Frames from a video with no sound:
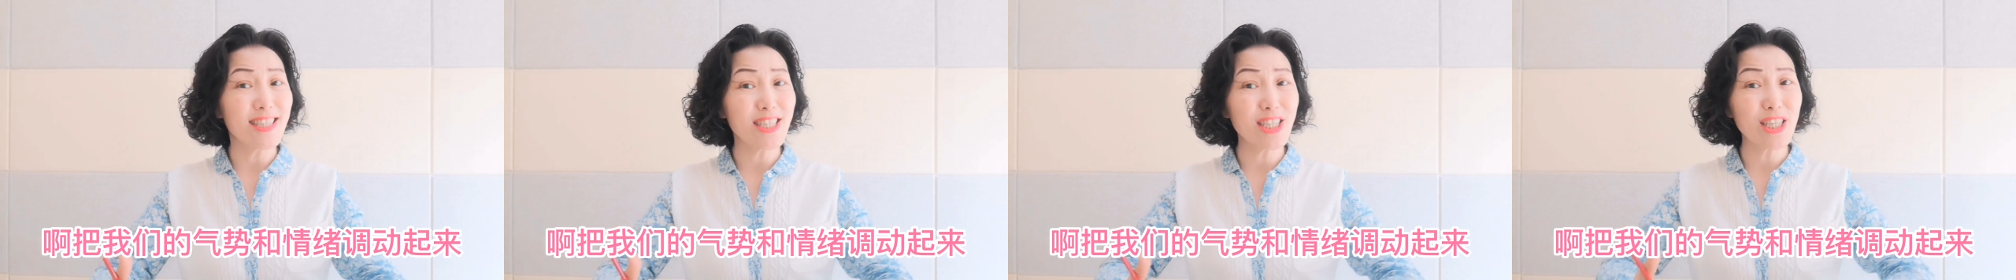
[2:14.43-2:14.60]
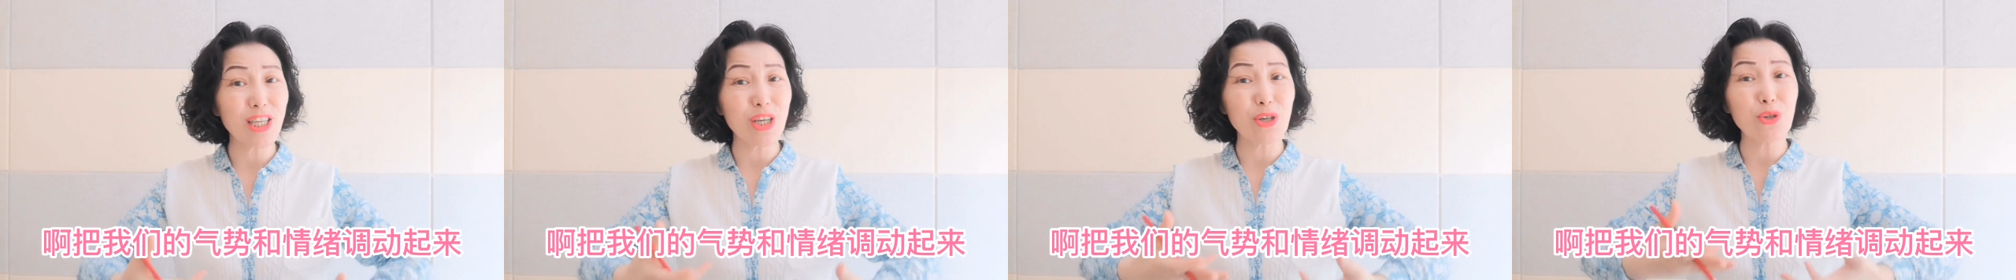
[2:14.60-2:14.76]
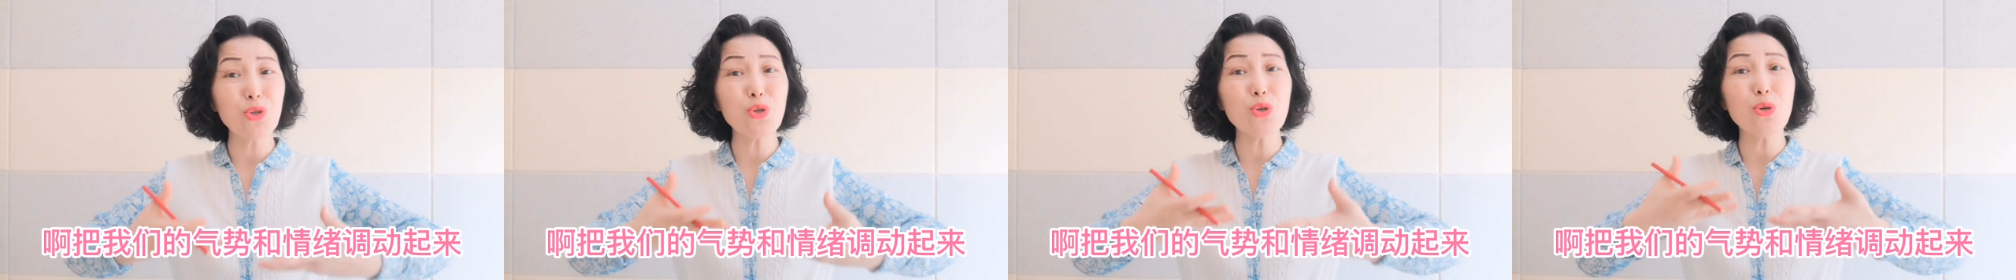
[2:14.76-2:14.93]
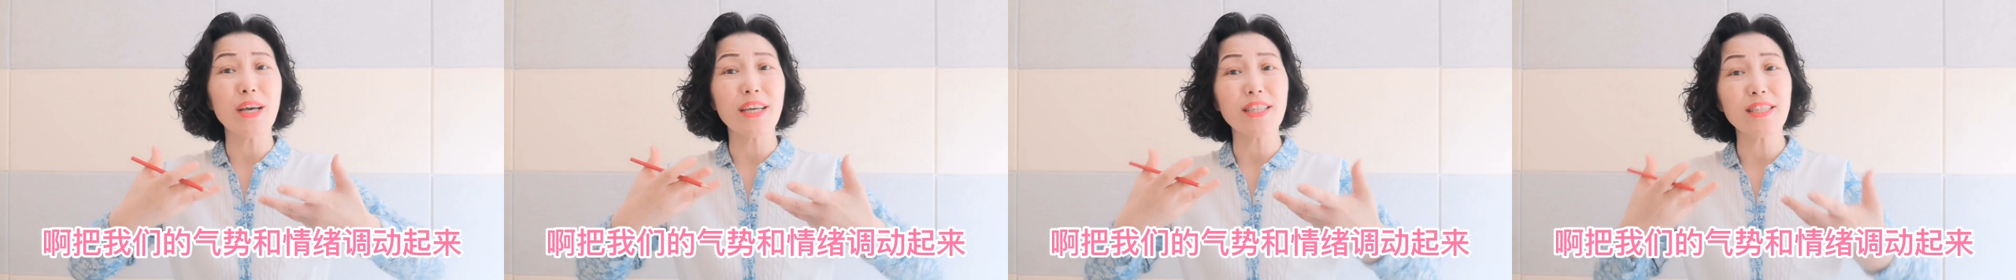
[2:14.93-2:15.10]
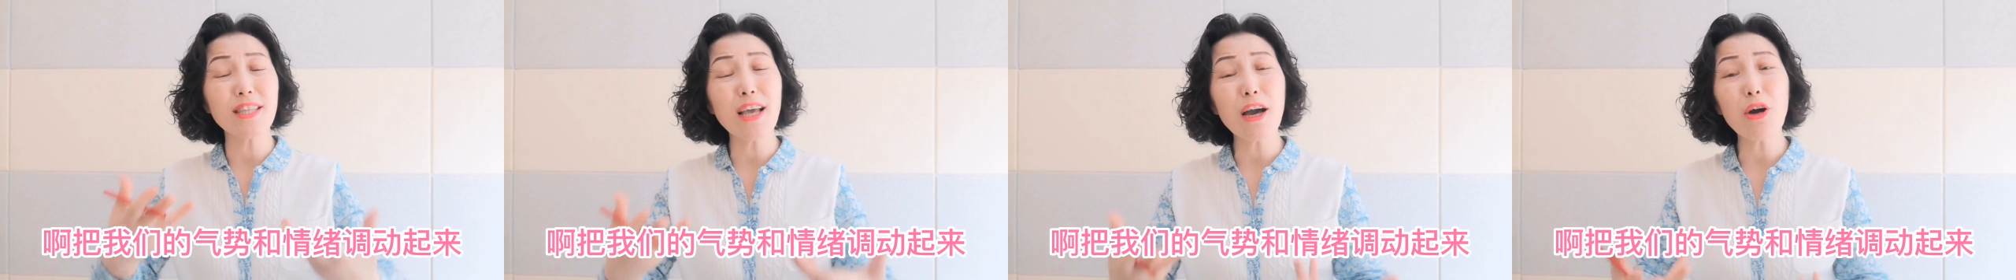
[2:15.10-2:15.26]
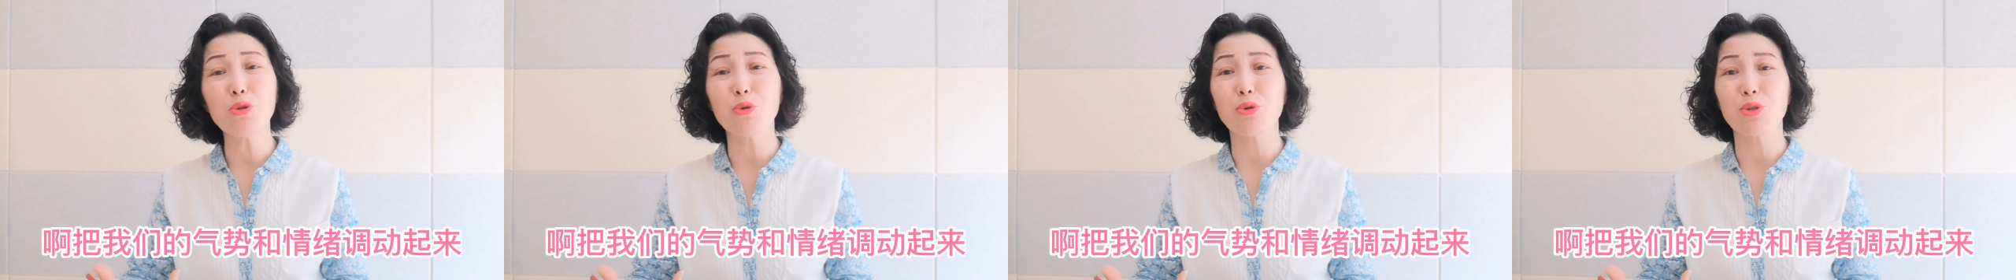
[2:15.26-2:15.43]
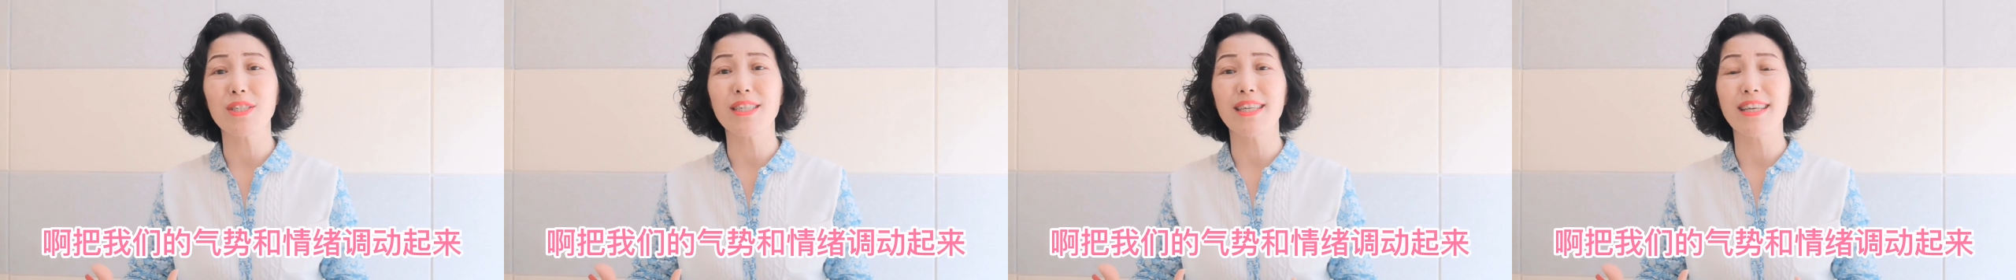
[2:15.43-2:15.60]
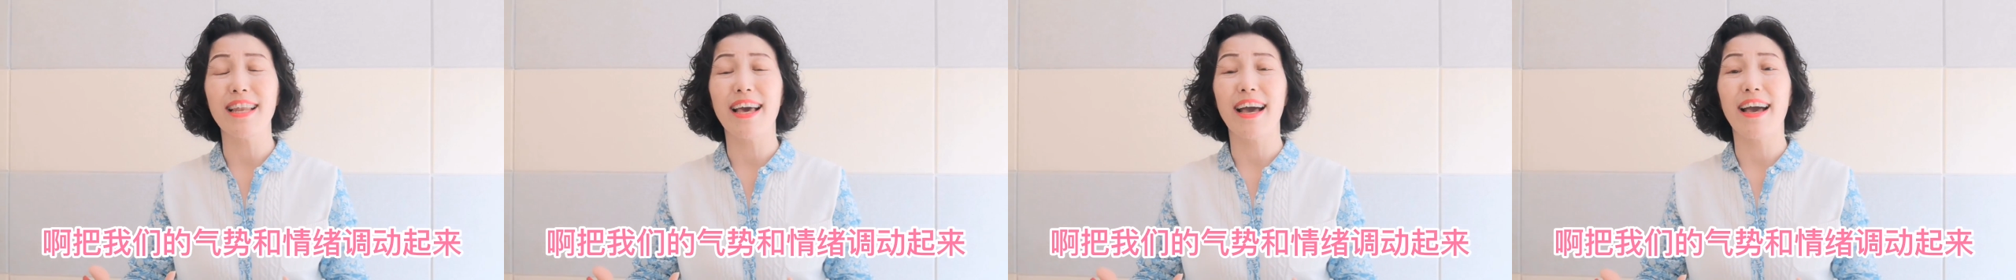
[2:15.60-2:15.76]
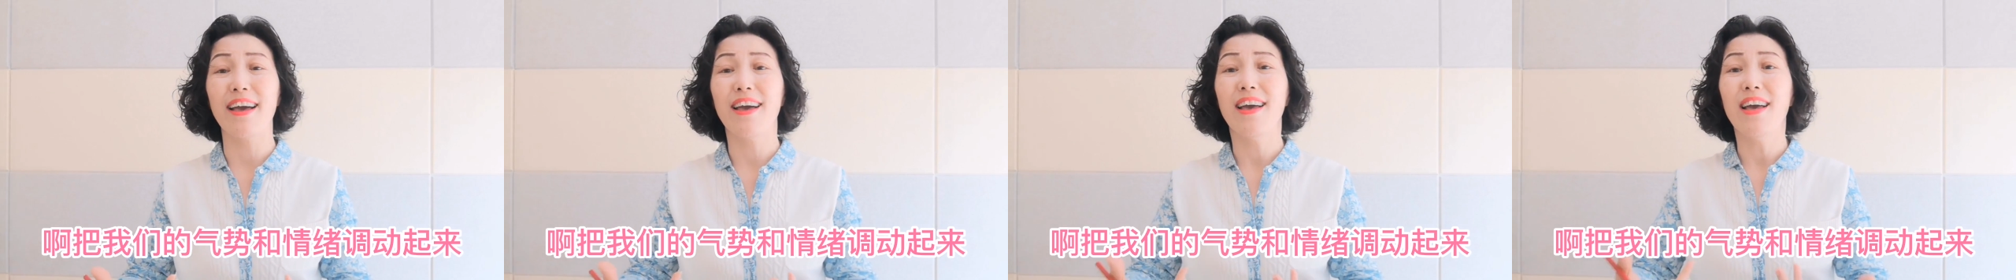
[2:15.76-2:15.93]
情绪也调动起
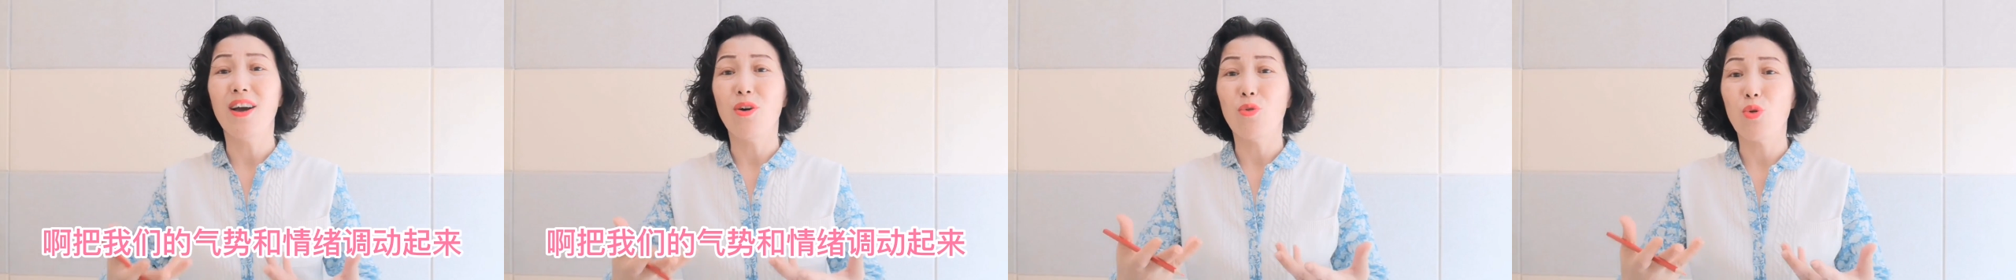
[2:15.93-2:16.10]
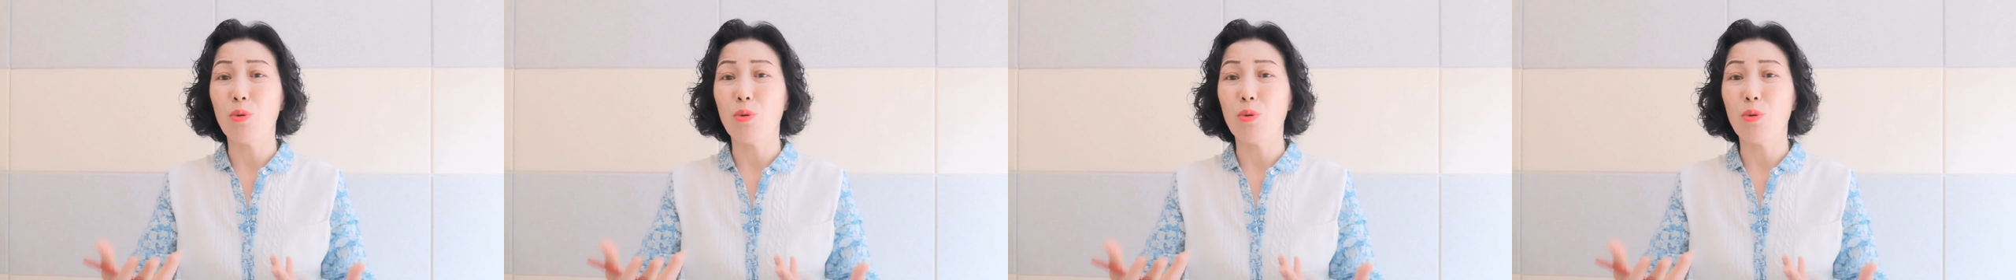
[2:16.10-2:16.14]
来，